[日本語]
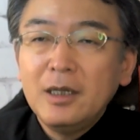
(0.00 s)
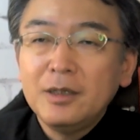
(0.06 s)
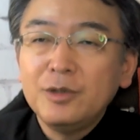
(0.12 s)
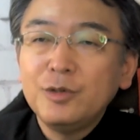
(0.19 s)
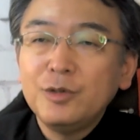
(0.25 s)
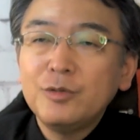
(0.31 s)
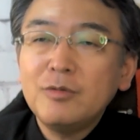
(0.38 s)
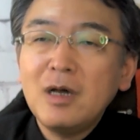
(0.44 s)
え
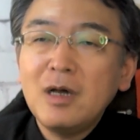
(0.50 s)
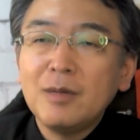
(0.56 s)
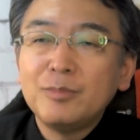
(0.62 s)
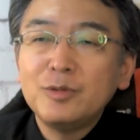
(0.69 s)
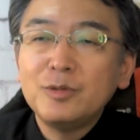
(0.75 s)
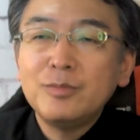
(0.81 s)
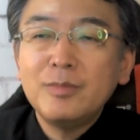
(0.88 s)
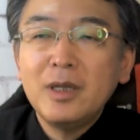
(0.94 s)
理由は
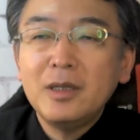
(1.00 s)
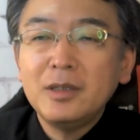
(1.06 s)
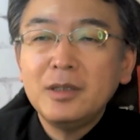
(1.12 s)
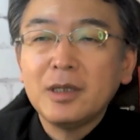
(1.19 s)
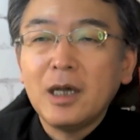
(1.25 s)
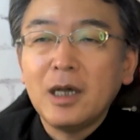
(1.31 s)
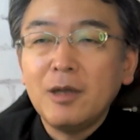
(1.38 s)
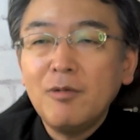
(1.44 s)
文
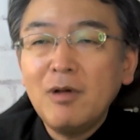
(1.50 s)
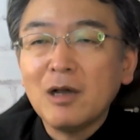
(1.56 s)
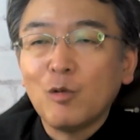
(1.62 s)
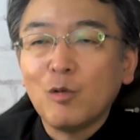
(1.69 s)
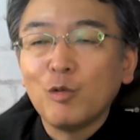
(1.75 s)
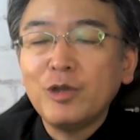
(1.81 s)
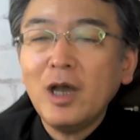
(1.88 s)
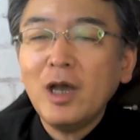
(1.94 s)
面以外
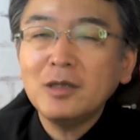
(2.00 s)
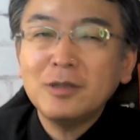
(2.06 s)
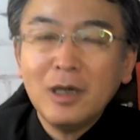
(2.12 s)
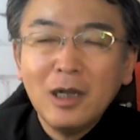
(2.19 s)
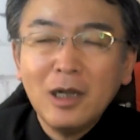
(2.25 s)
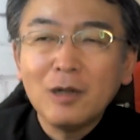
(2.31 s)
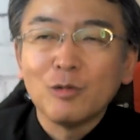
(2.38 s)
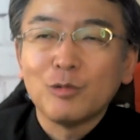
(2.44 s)
は顧客
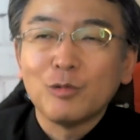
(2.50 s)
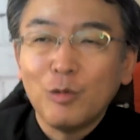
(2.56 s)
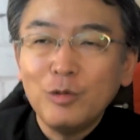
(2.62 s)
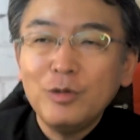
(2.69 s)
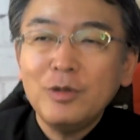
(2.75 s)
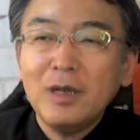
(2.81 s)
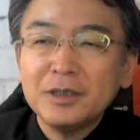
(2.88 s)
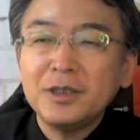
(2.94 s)
からの
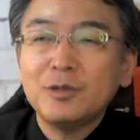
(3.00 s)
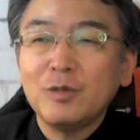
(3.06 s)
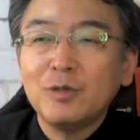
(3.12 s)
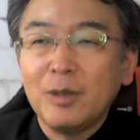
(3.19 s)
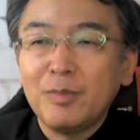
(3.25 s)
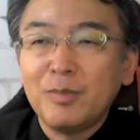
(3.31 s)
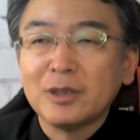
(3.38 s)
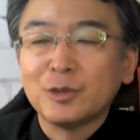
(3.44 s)
問い合わせとい
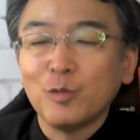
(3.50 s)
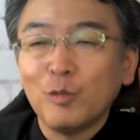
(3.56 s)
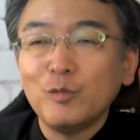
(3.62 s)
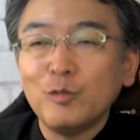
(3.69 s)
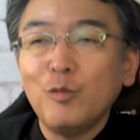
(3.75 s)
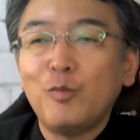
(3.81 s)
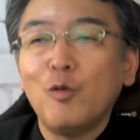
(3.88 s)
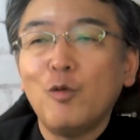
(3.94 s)
うのはやっぱそ
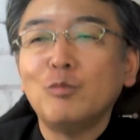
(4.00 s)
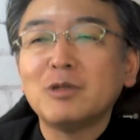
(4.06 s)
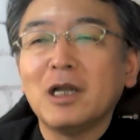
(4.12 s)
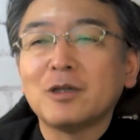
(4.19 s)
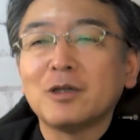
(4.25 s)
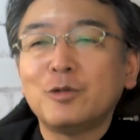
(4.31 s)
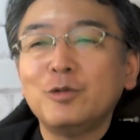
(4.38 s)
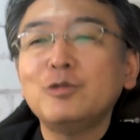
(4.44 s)
このフォーム
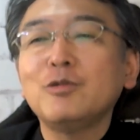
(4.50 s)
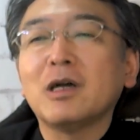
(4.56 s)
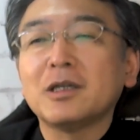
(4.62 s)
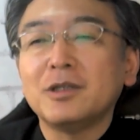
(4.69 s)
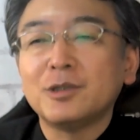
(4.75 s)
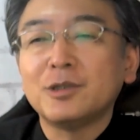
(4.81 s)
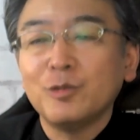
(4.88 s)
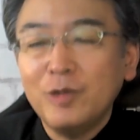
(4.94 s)
から来るわ
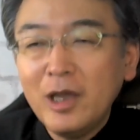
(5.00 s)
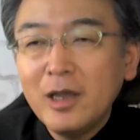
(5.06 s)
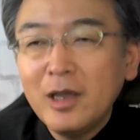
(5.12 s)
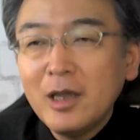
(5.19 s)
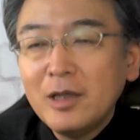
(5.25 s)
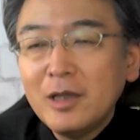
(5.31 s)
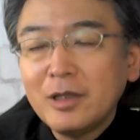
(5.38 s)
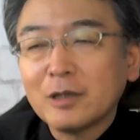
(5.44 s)
けですよね。だ
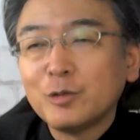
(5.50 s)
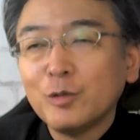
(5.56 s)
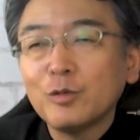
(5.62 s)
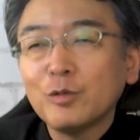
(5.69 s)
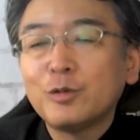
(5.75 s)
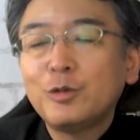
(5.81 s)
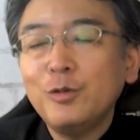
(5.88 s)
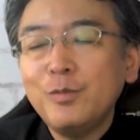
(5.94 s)
からそ
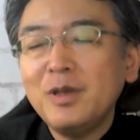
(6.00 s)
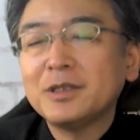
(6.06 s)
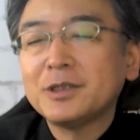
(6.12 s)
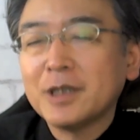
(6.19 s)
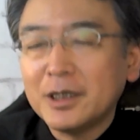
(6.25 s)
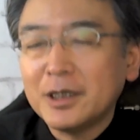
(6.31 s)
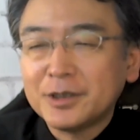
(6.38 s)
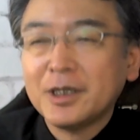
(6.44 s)
の区
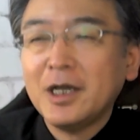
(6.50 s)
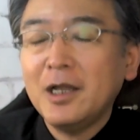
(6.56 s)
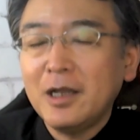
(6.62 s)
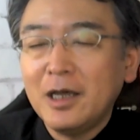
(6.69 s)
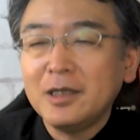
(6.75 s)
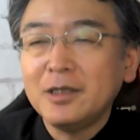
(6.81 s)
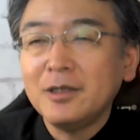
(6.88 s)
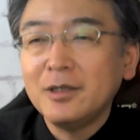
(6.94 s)
別がつか
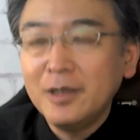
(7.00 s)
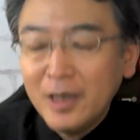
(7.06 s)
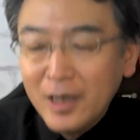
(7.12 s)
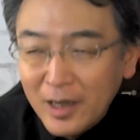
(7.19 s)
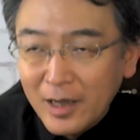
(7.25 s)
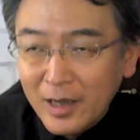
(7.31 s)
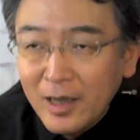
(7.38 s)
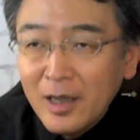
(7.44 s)
ないん
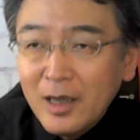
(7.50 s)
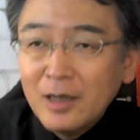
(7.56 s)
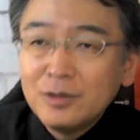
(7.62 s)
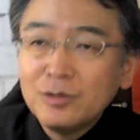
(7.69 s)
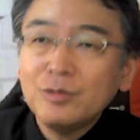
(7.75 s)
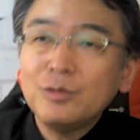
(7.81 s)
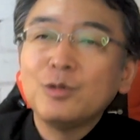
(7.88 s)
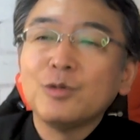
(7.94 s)
で、
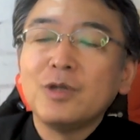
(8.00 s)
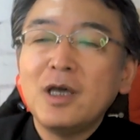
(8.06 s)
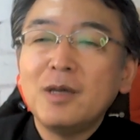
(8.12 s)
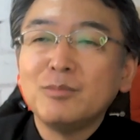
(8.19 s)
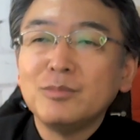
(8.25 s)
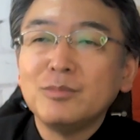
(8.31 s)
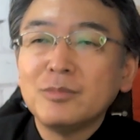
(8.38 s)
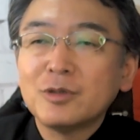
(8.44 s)
ちょっと
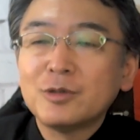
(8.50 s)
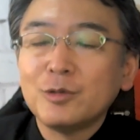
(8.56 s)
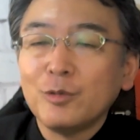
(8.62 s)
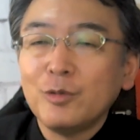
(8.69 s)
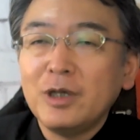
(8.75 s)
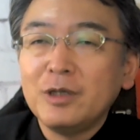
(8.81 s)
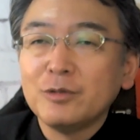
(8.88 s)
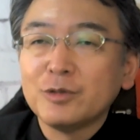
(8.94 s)
ね、そ
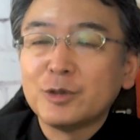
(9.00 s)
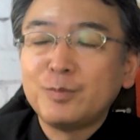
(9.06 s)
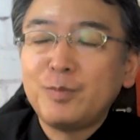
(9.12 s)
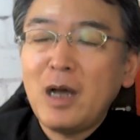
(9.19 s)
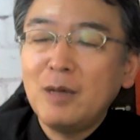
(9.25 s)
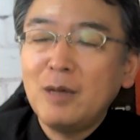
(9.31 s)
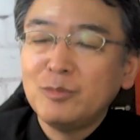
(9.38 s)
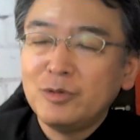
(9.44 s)
の辺の
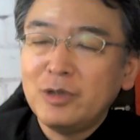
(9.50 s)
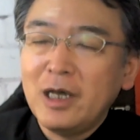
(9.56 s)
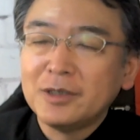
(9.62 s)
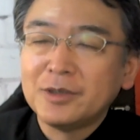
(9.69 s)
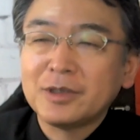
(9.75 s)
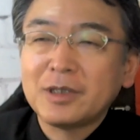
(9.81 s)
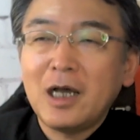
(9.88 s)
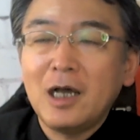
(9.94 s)
スパムで
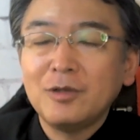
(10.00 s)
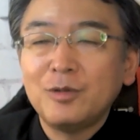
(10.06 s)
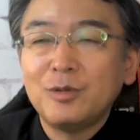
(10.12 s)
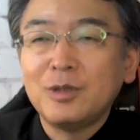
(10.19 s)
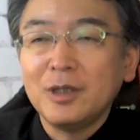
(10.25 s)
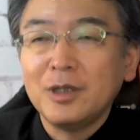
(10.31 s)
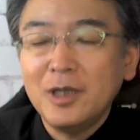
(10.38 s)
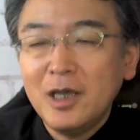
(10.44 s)
扱っ
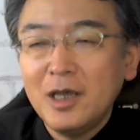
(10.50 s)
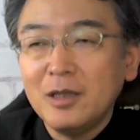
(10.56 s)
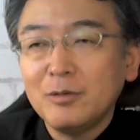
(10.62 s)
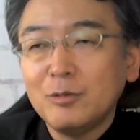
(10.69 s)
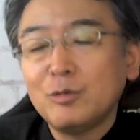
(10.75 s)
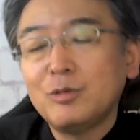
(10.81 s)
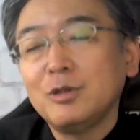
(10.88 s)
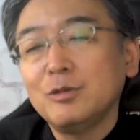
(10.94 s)
て
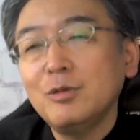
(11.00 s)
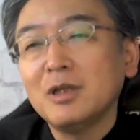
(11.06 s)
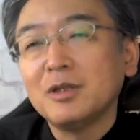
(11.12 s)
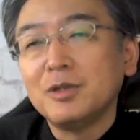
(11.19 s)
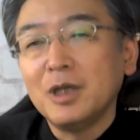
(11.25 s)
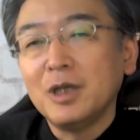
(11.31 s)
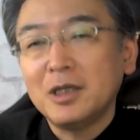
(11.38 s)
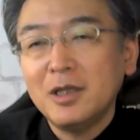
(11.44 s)
ね、っていうの
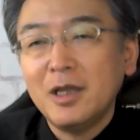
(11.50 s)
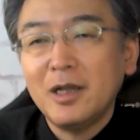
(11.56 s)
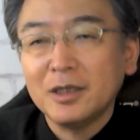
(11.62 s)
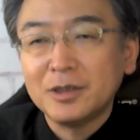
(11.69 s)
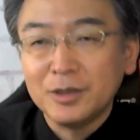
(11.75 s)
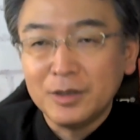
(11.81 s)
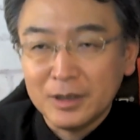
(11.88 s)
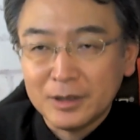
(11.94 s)
はできない
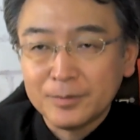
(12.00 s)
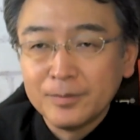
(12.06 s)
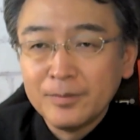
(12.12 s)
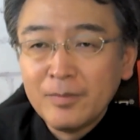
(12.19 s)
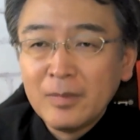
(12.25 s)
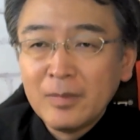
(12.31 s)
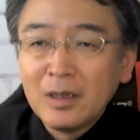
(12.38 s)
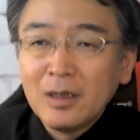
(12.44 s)
らしいです。